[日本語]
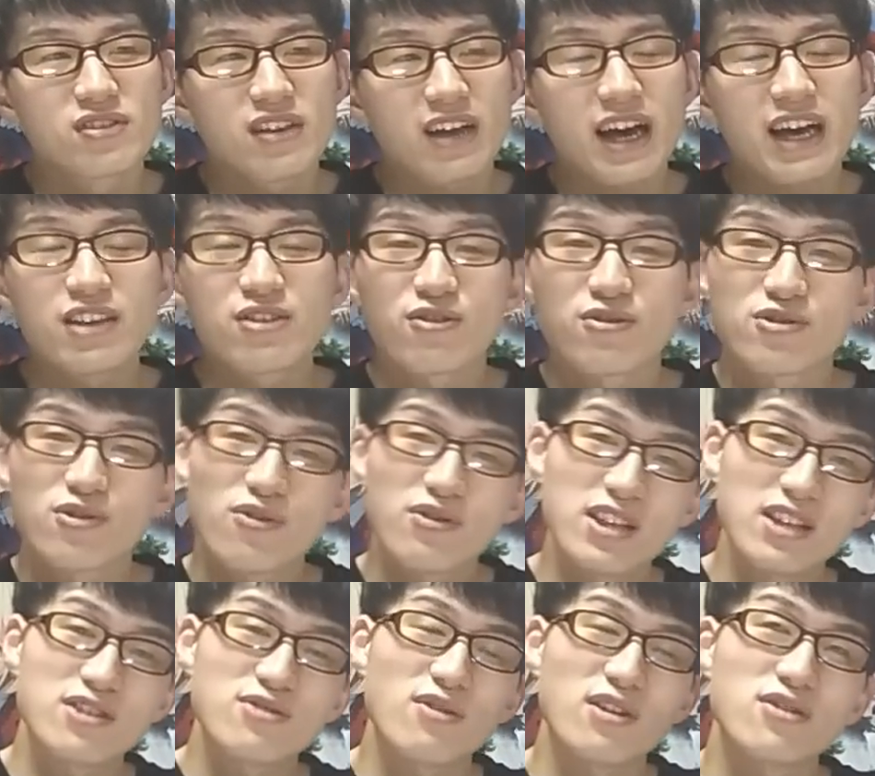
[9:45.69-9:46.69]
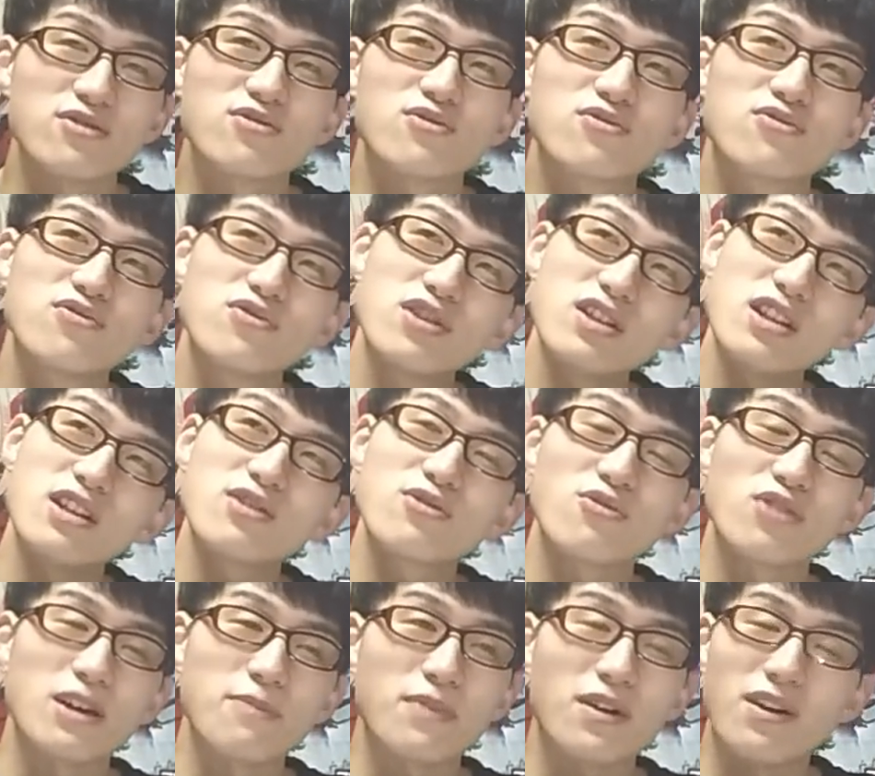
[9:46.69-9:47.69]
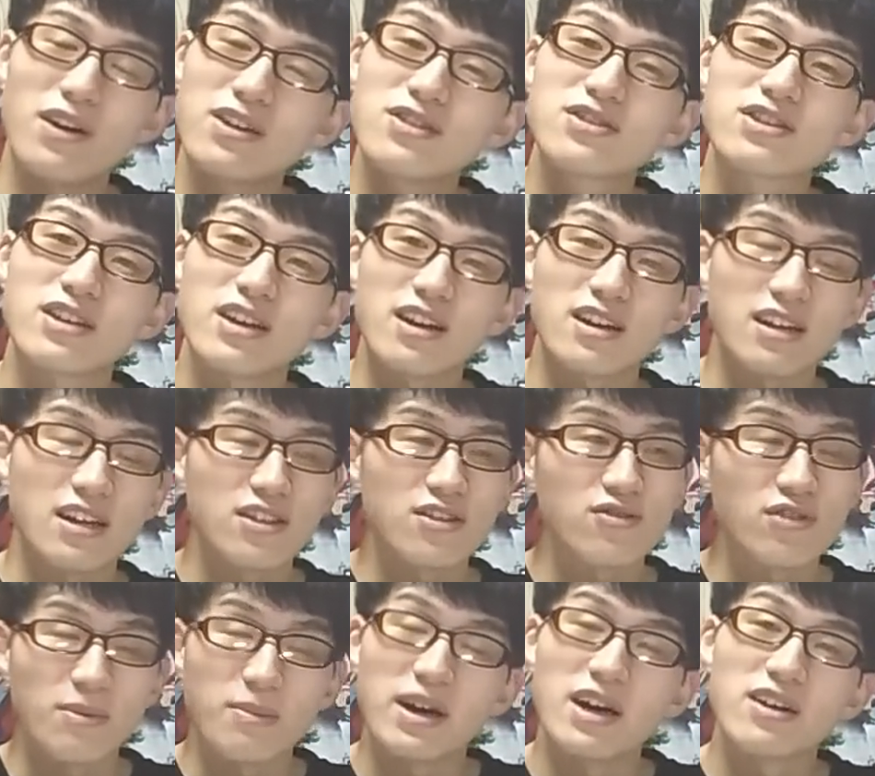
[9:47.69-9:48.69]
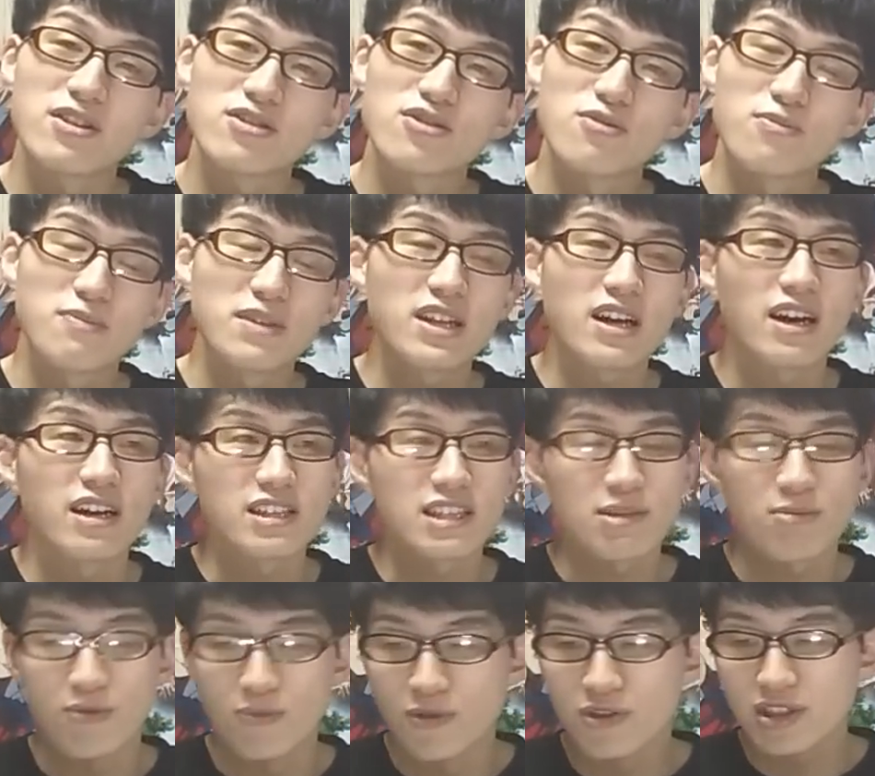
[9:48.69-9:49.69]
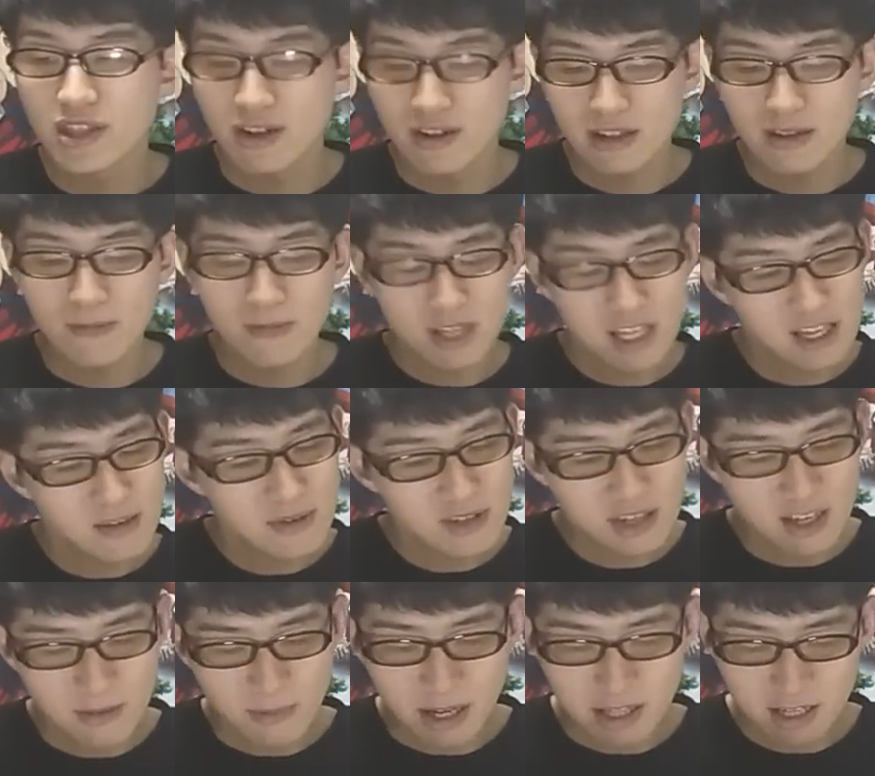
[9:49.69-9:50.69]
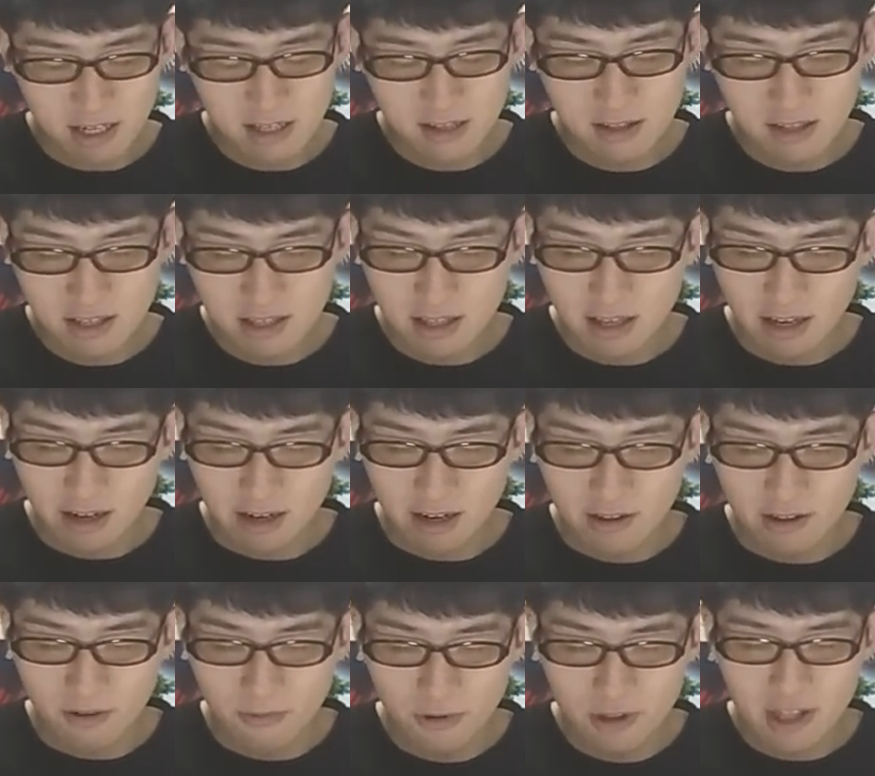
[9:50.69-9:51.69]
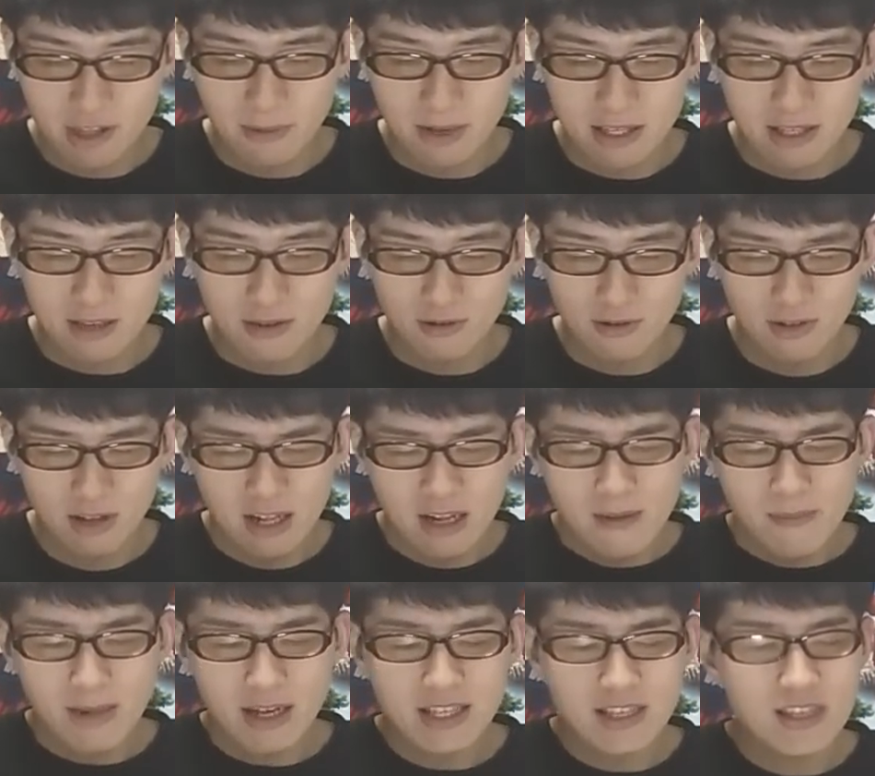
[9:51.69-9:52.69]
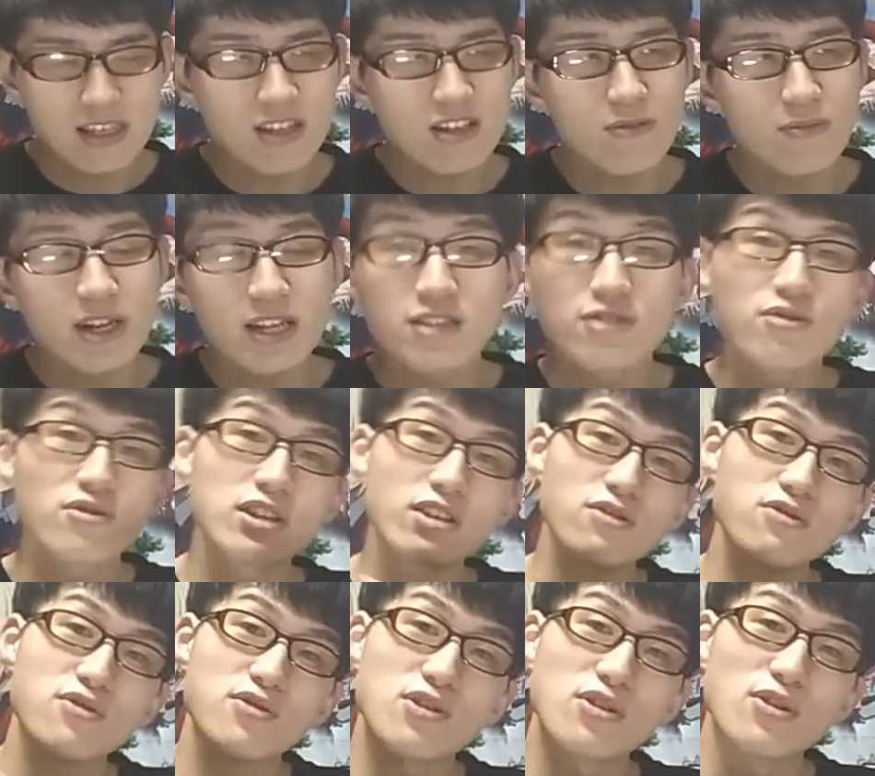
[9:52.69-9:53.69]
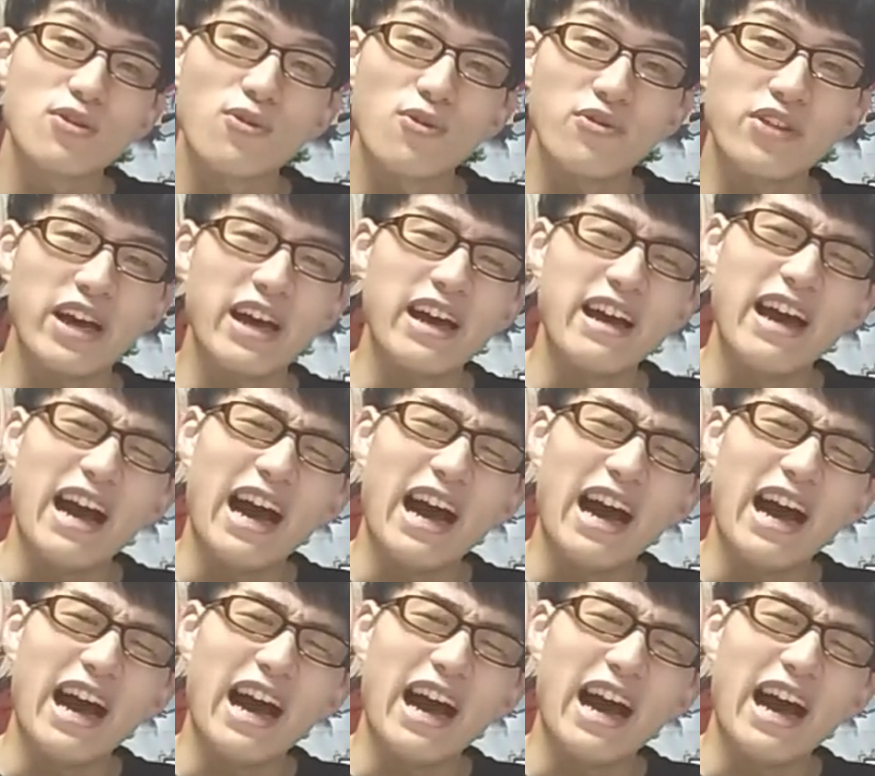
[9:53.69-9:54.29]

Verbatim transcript: 開局緑折とかのその区切りのところでやっぱ変わるんじゃないかなっていうのはまあその見た感じでも思ったのでキービジュアルも新しいんでんじゃないかなと思ってますけどまあ少なくとも連続に来るということで